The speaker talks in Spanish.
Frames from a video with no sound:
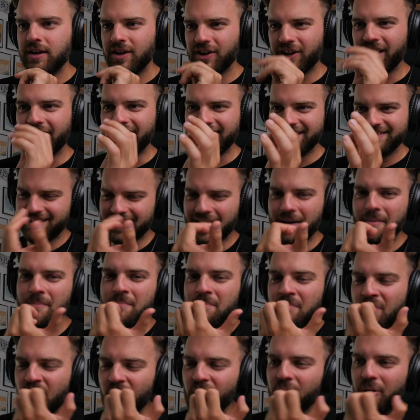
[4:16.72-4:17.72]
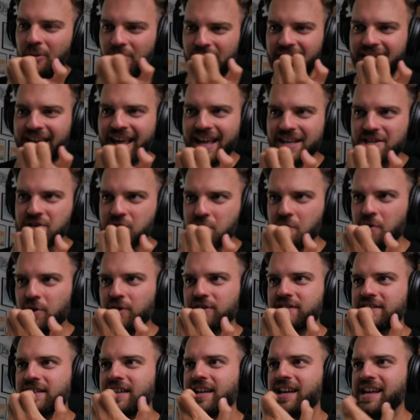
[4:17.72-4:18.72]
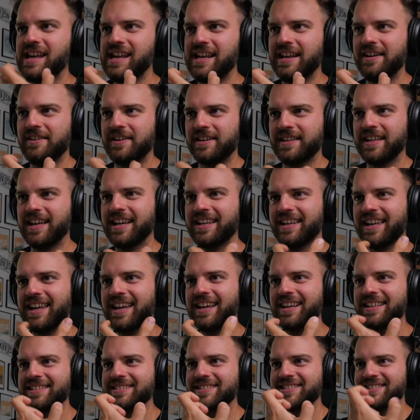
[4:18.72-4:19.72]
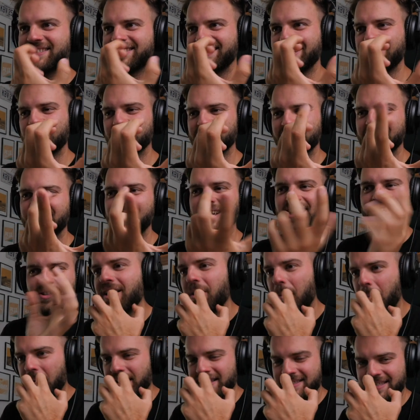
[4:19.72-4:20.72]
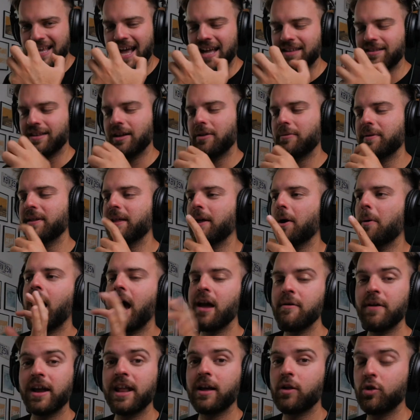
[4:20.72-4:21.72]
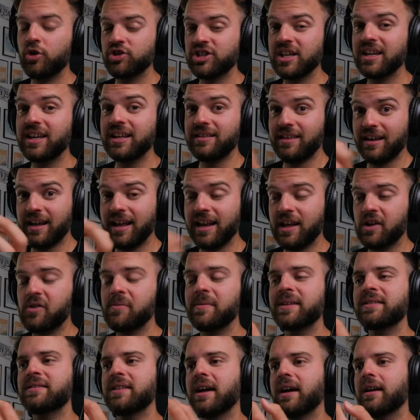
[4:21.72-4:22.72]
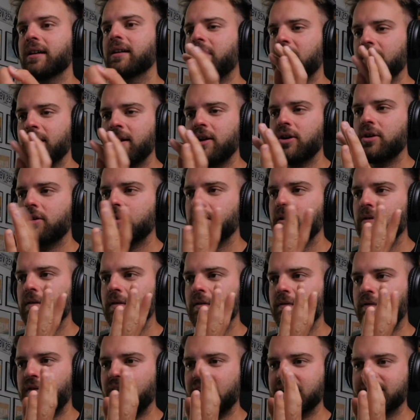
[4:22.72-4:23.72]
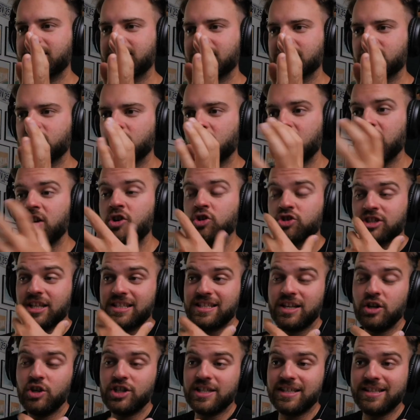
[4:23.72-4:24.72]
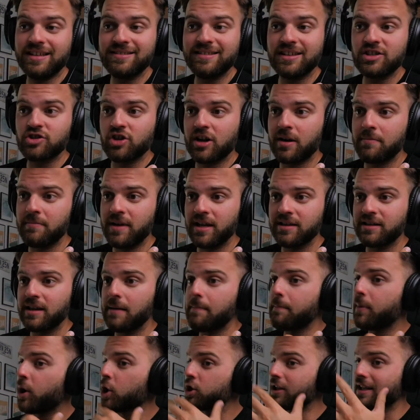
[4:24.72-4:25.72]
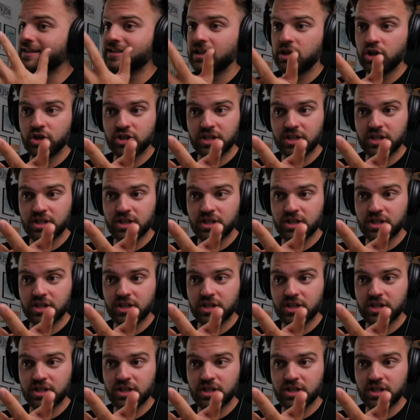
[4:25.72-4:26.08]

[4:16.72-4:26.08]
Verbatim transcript: Ok, está muy bien hecho, José, y la verdad es que se nota que lo pensaste el video. Hay varias cosas que te quería comentar. Primero, felicitaciones, no sé si lo hiciste intencionalmente, pero te salió